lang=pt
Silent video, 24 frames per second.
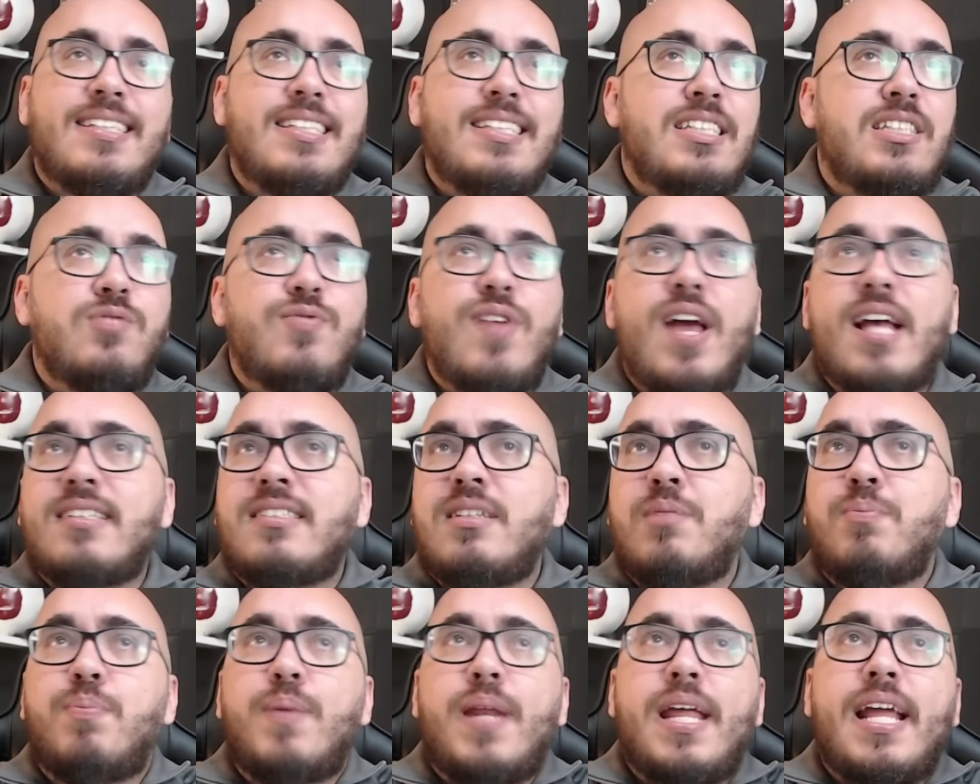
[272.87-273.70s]
se tivesse
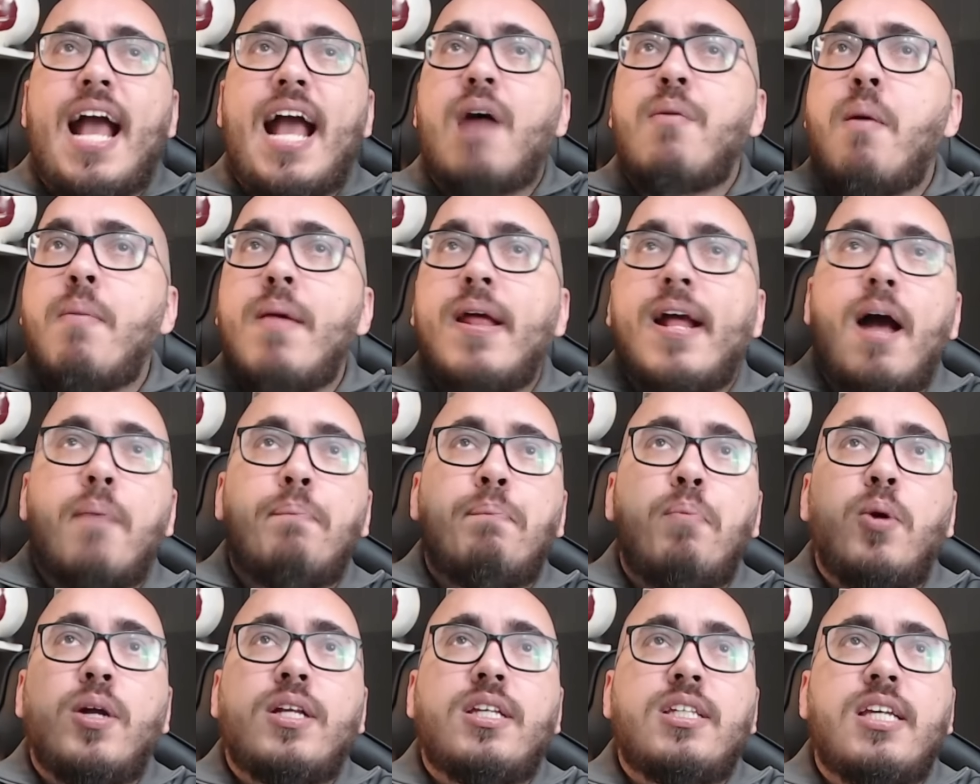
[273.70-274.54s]
brigado, vai brigar
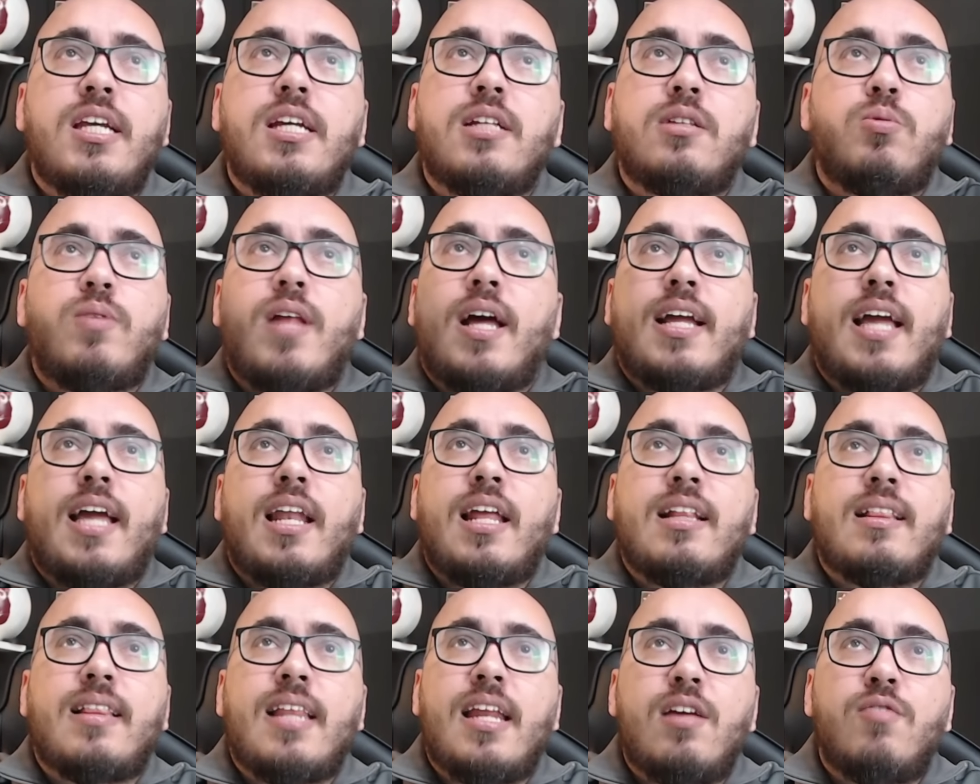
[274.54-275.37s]
por título naquela
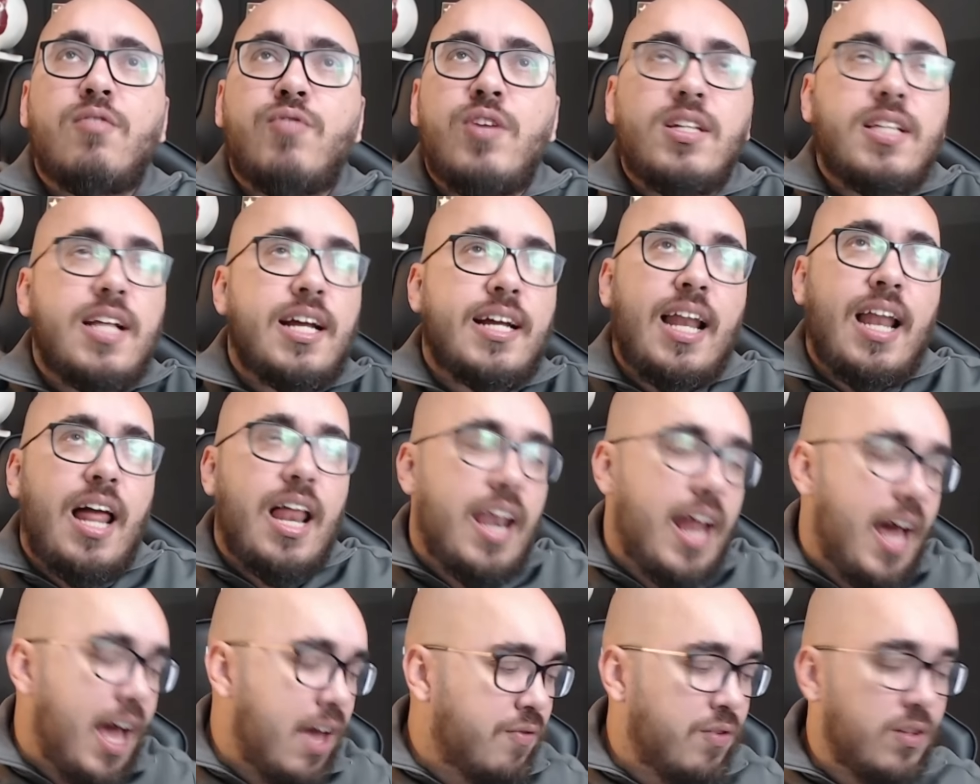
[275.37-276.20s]
entrevista, naquela
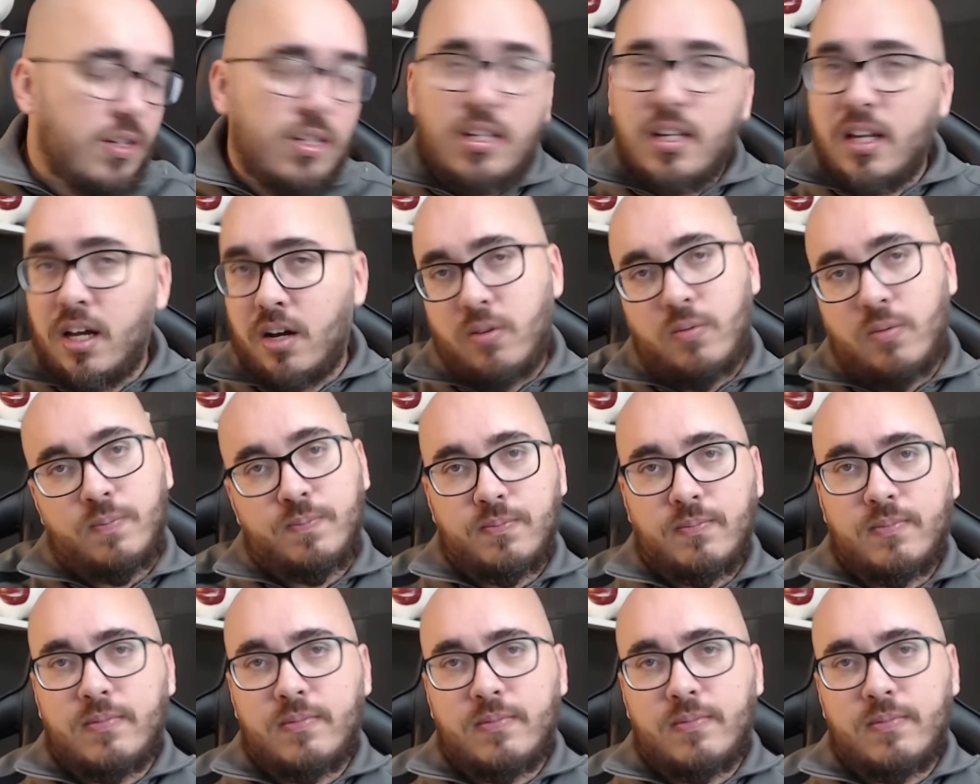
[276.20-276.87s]
live. Não.